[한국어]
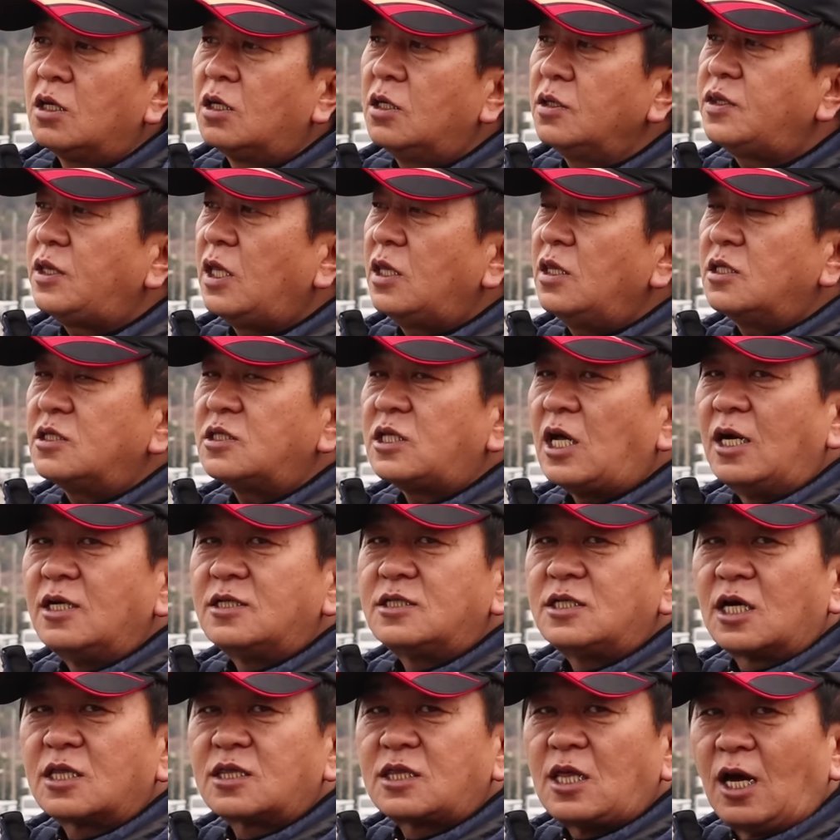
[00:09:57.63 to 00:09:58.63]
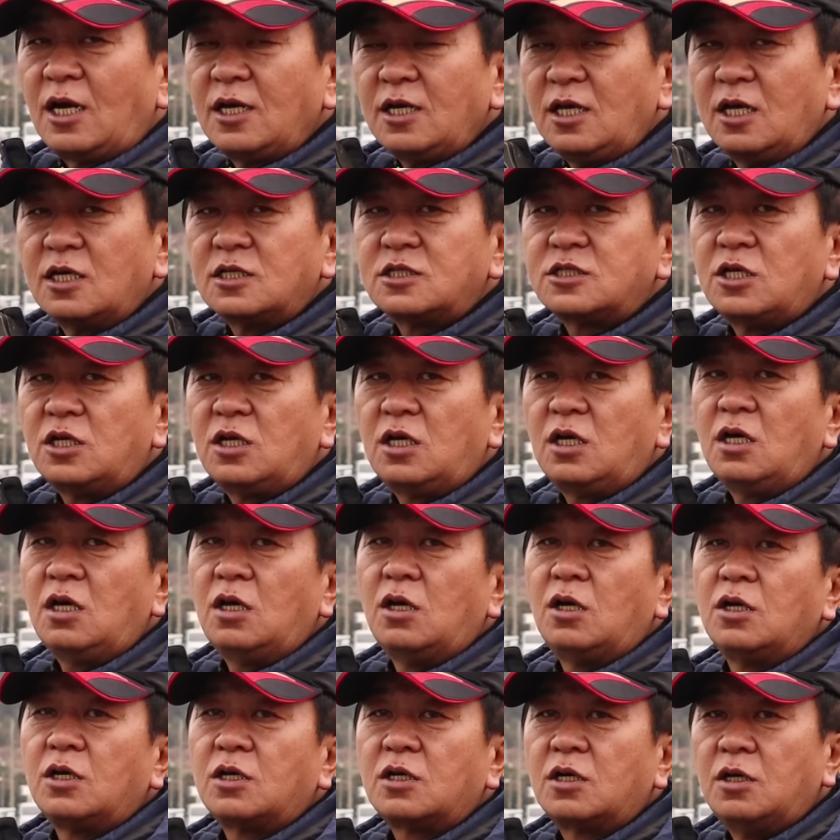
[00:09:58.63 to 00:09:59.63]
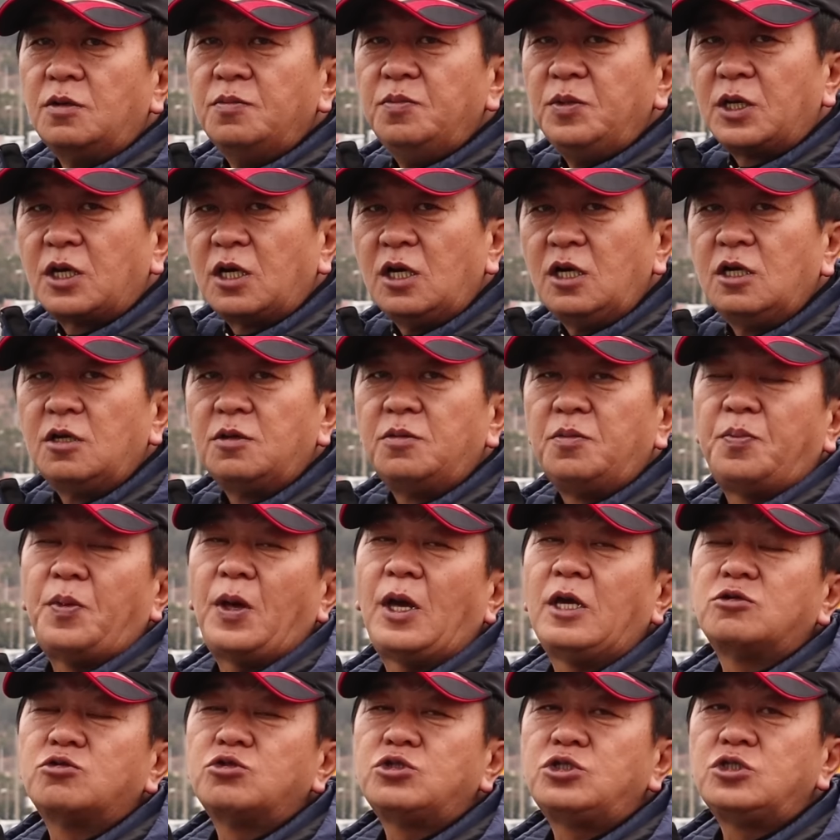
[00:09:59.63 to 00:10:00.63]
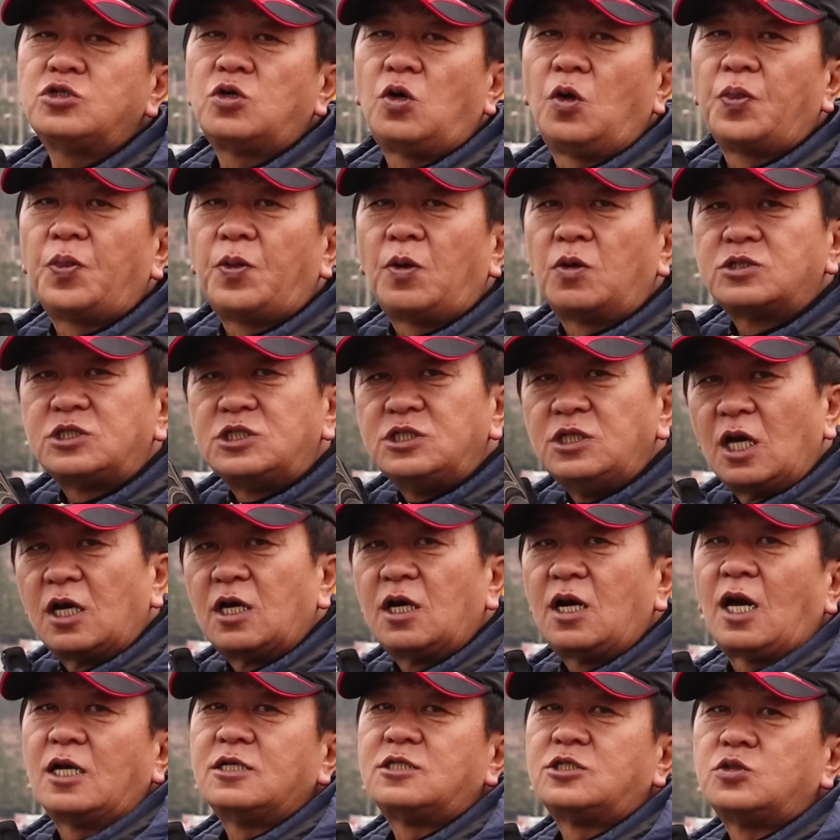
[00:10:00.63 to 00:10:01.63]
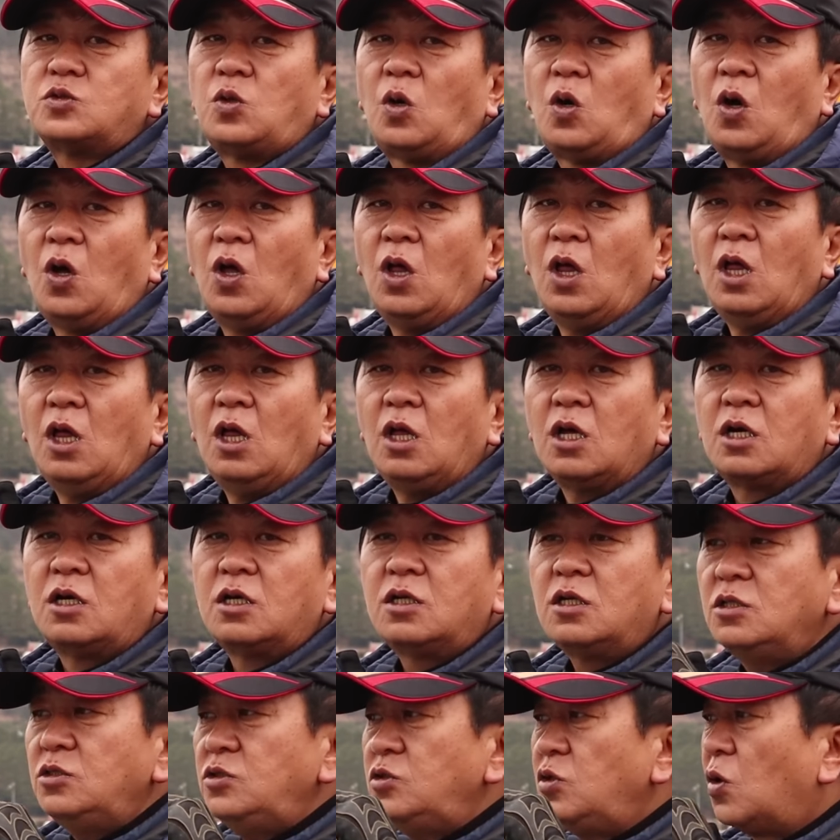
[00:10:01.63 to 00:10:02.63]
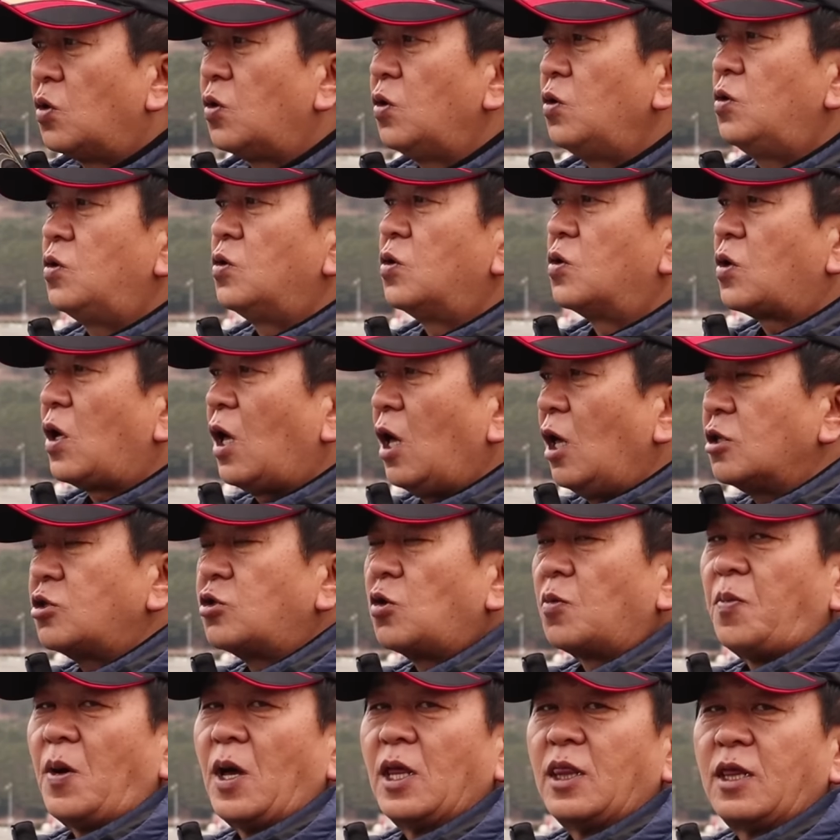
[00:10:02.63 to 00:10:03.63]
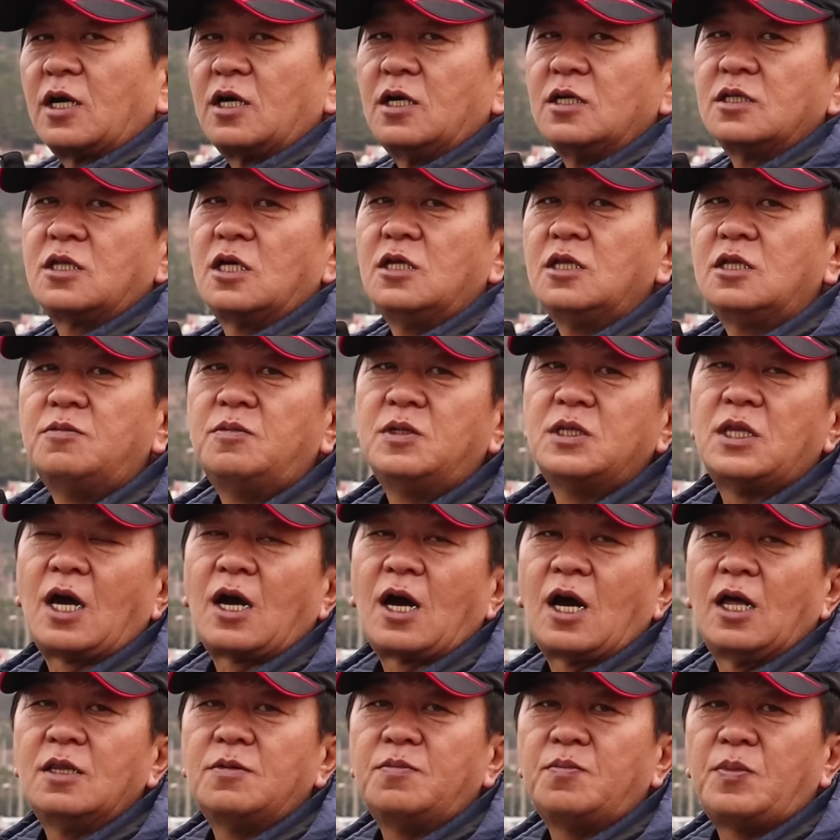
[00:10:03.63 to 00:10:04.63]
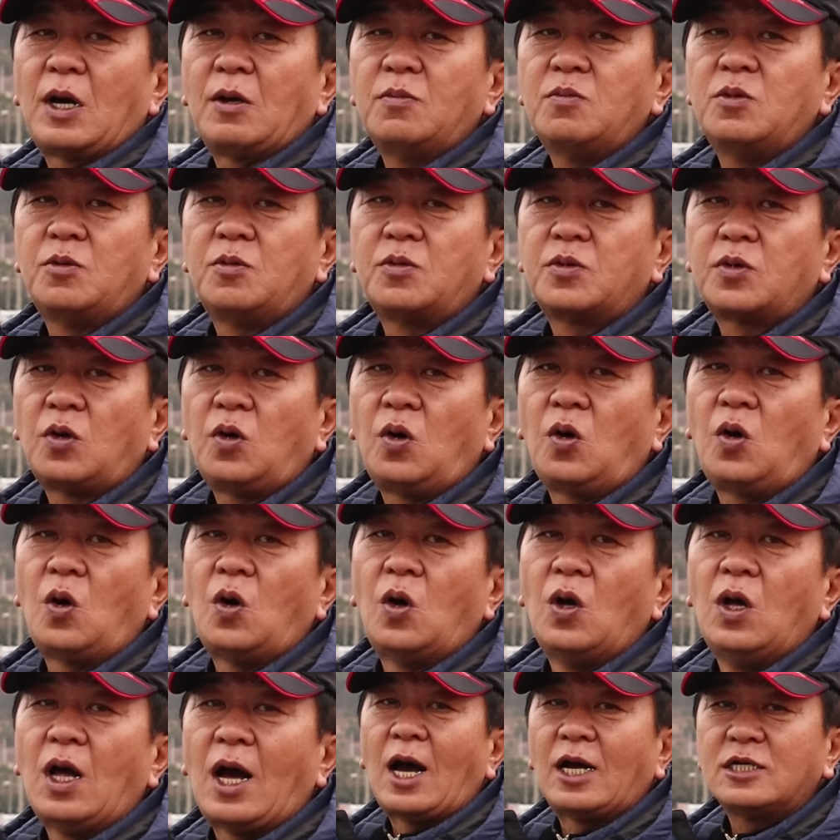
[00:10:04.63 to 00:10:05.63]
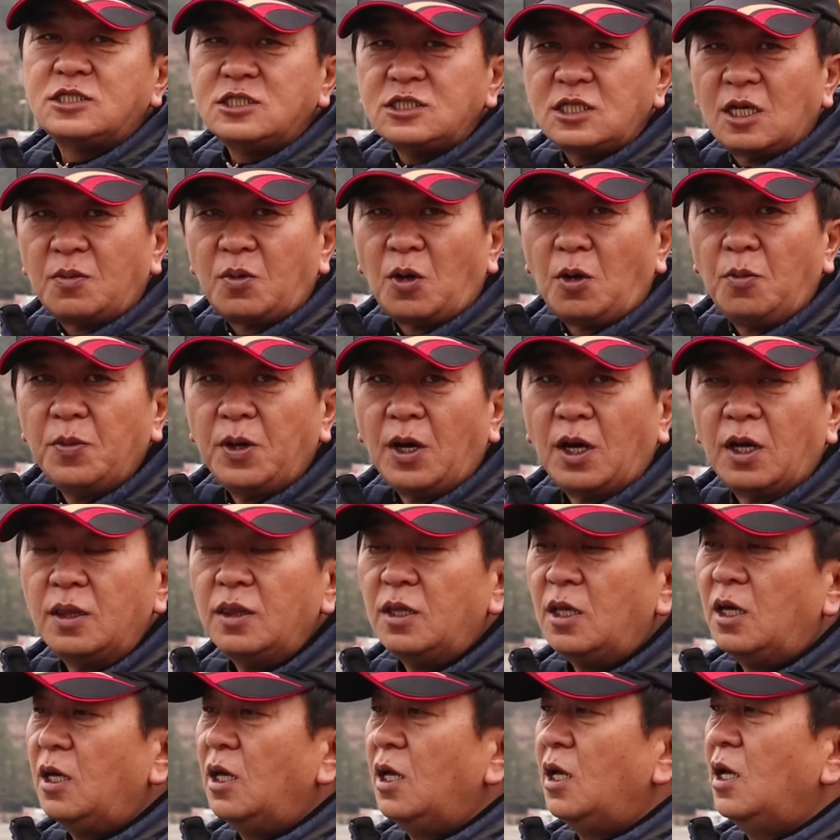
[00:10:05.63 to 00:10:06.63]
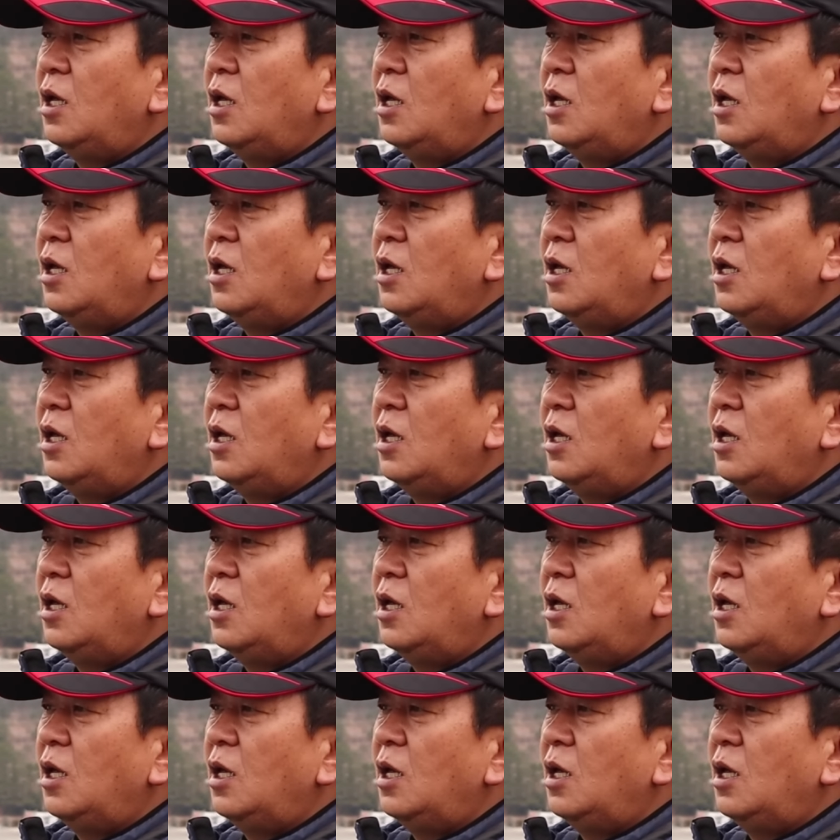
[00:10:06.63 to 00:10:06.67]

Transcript: 그때는 살짝 당겨서 그 밑걸림을 빼주시고 또 진행을 하시고 그런 요령으로 계속 바닥을 더듬어 나가는 방법으로 하시다 보면